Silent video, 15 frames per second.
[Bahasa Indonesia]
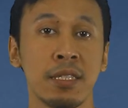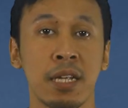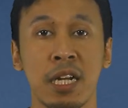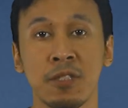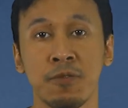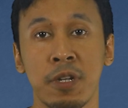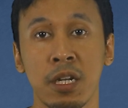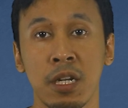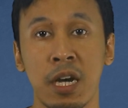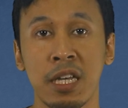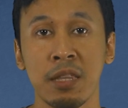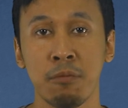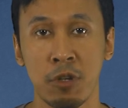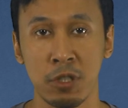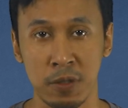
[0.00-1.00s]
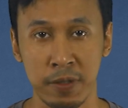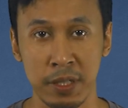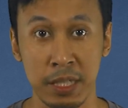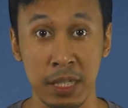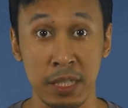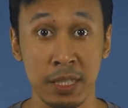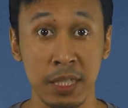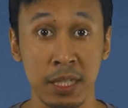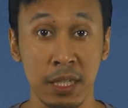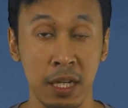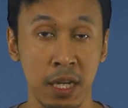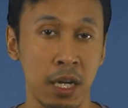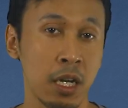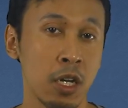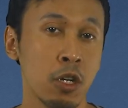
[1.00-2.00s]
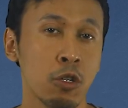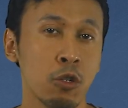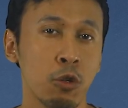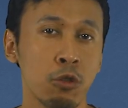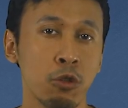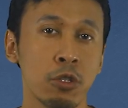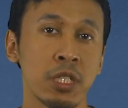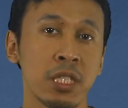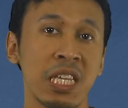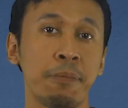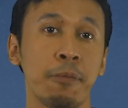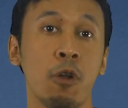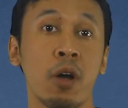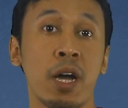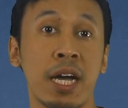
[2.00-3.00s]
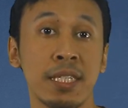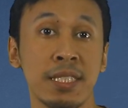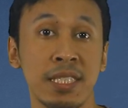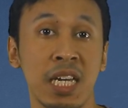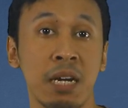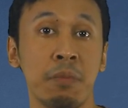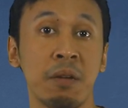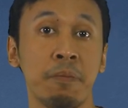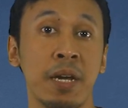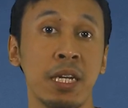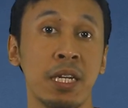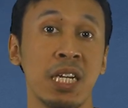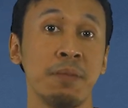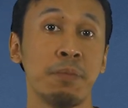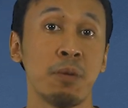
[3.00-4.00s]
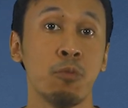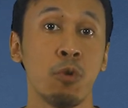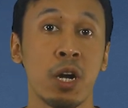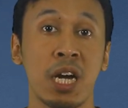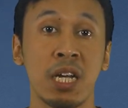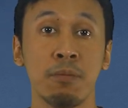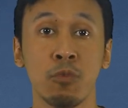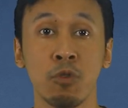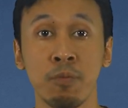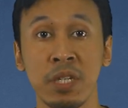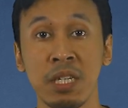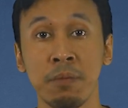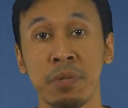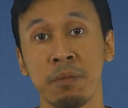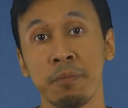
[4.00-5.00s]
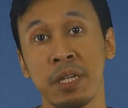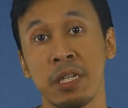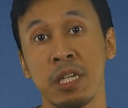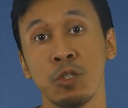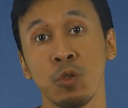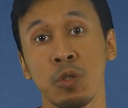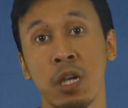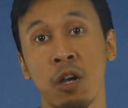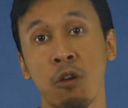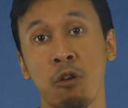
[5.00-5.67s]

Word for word: ditransfer ke atmosfer sehingga untuk setiap lokasi yang berbeda di permukaan bumi berbeda juga